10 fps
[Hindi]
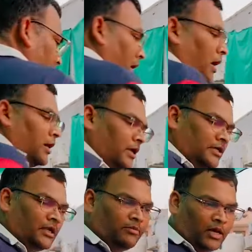है
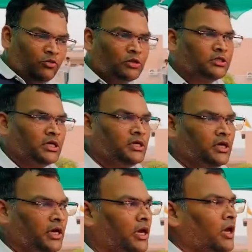डीजल मैनुअल
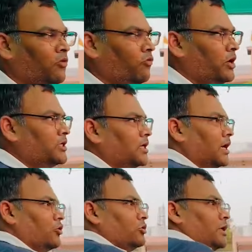चाहिए वो इस
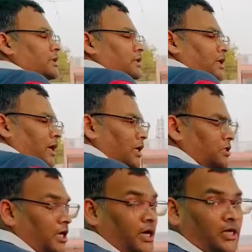गाड़ी को देख सकता है अच्छे